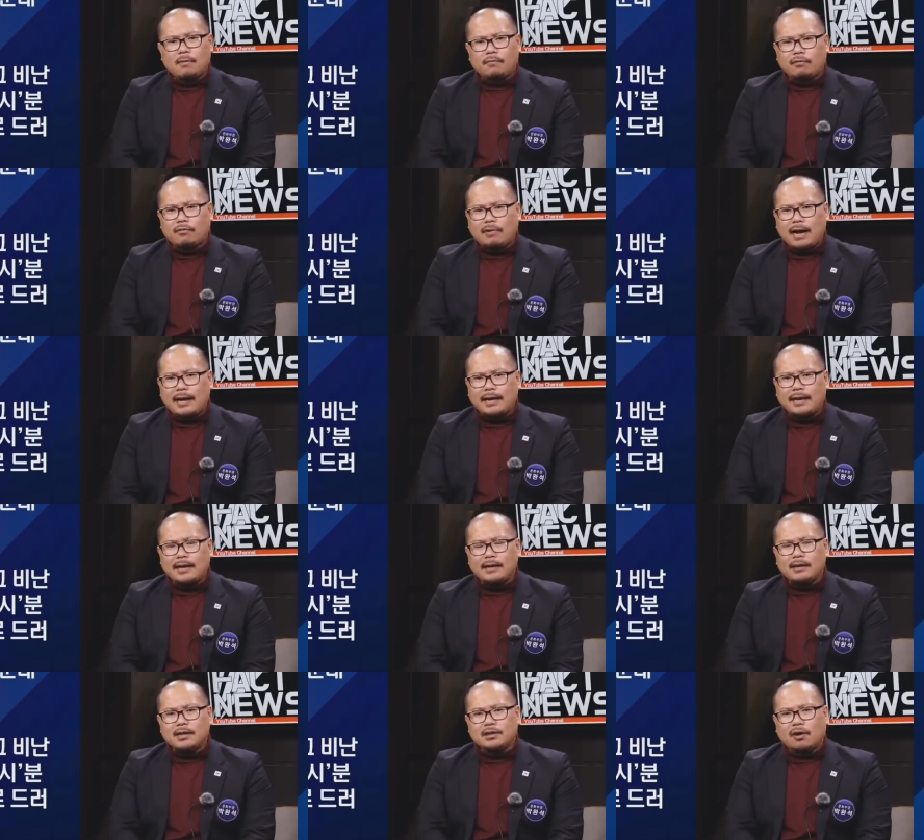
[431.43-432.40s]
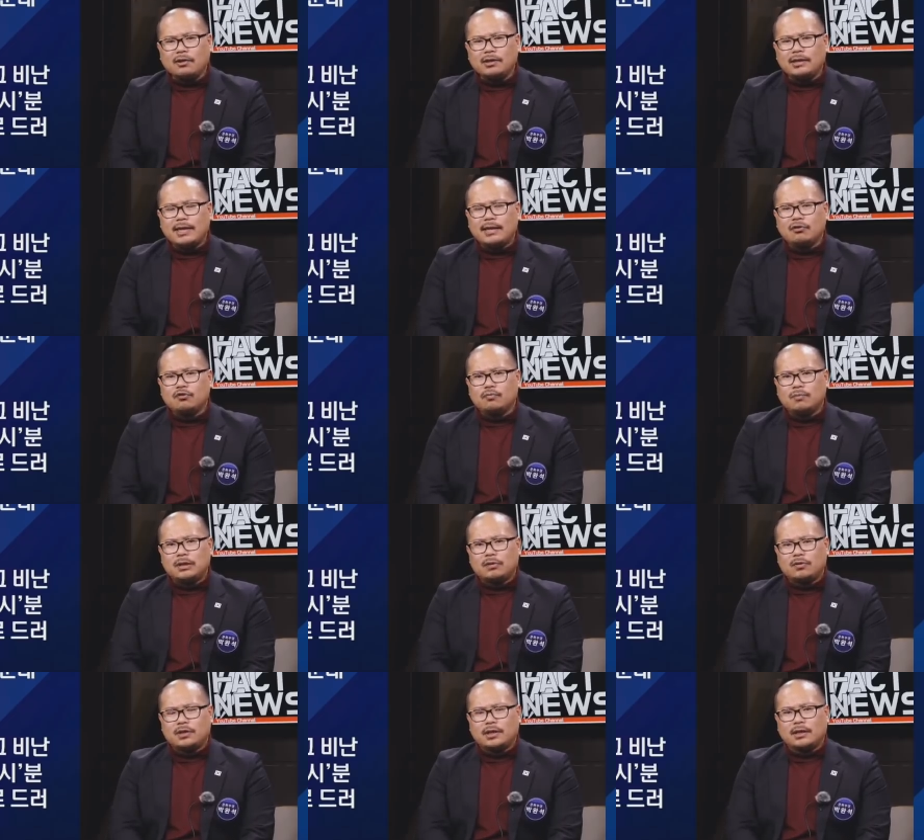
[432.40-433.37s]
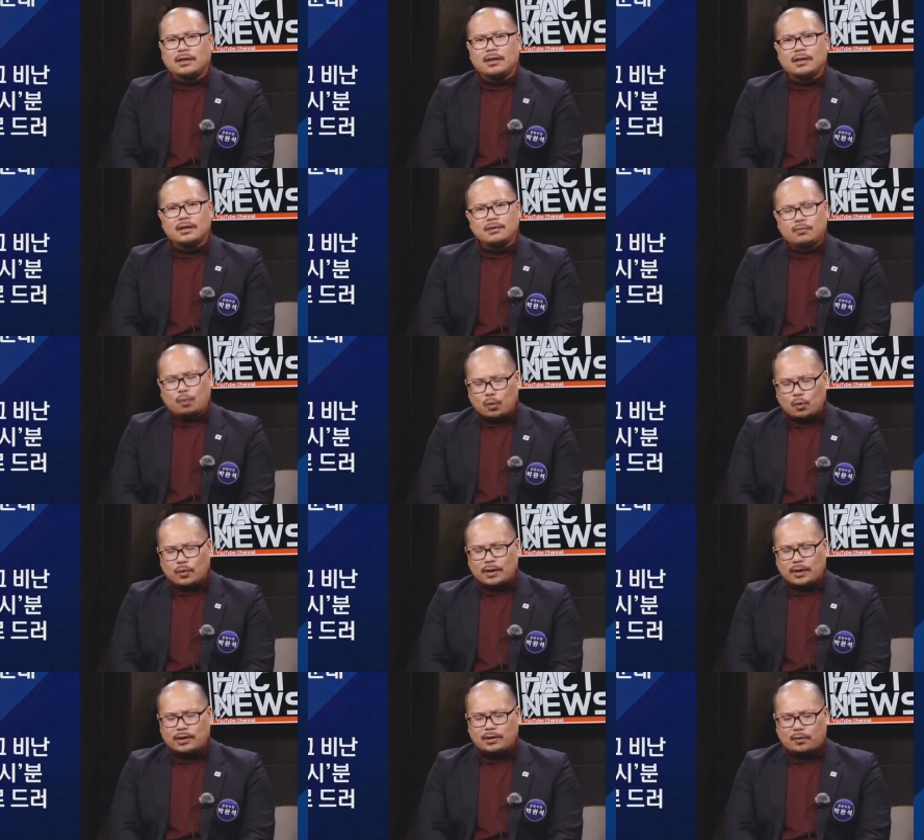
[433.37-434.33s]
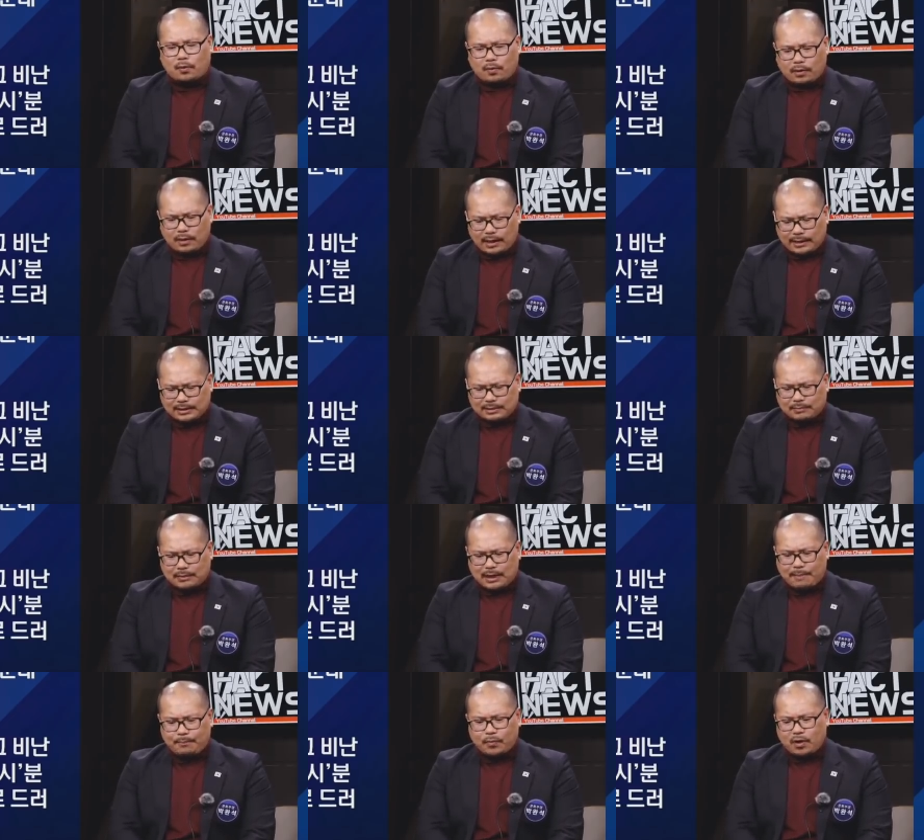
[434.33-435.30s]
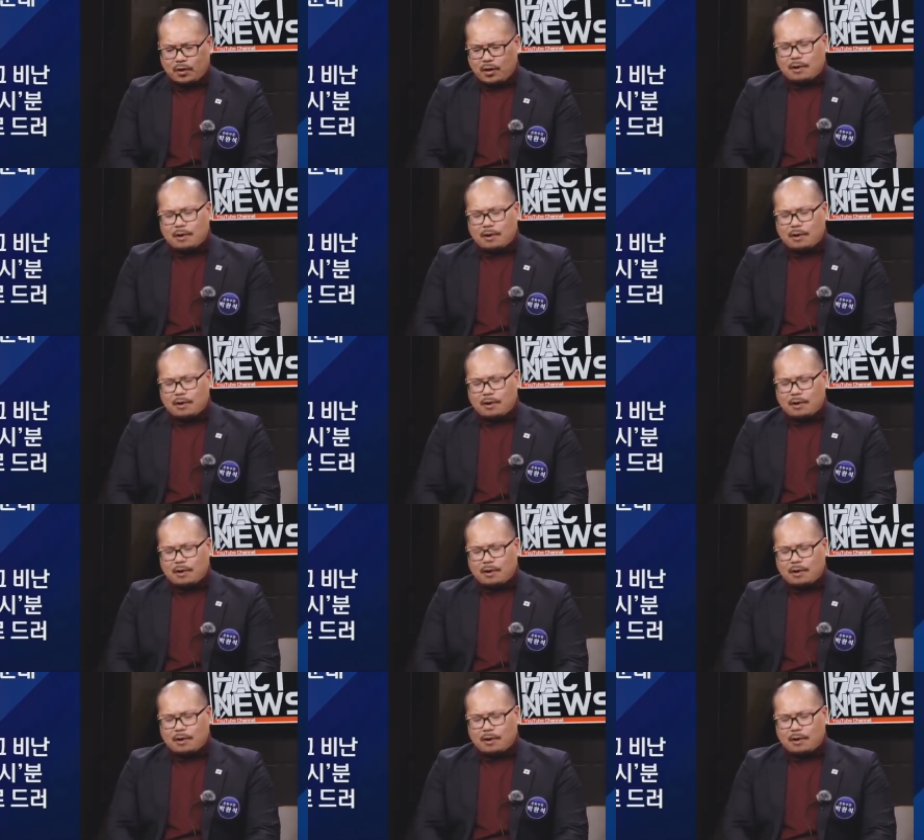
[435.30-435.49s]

북한의 전쟁 준비 소식 보도해드리도록 하겠습니다.